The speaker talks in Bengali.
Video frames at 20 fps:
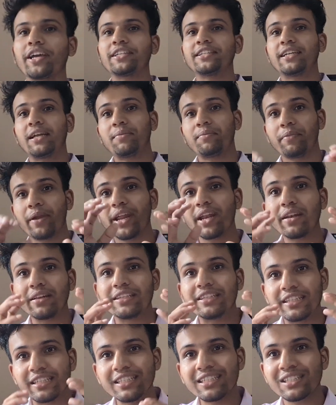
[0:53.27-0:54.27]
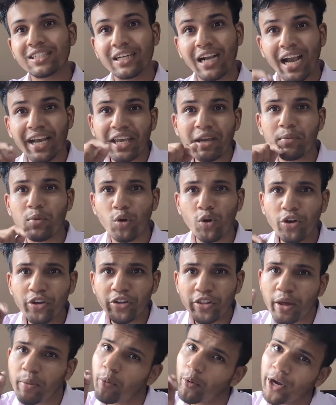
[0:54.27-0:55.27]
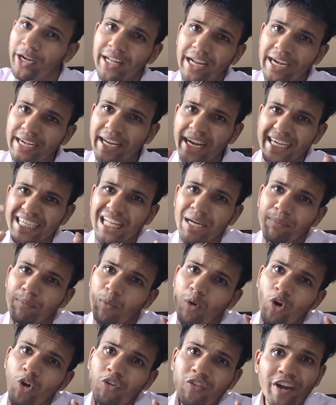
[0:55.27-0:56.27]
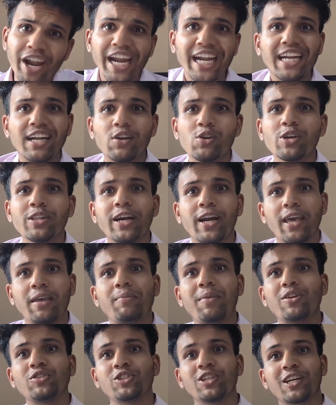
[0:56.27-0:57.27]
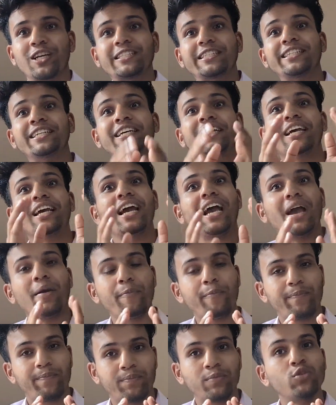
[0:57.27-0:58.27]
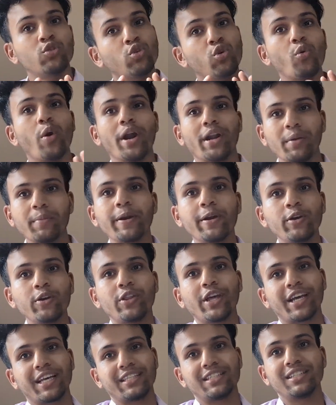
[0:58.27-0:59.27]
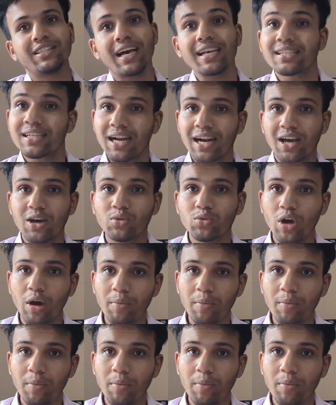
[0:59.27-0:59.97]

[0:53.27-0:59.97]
আগে যেটা মেন জিনিস কাকে ভোট দেবো এটা এটা একটা বড় ফ্যাক্ট হয়ে দাঁড়ায় মানুষের কাছে দুর্গাটে ভিডিও দেখেছি তাছাড়াও তো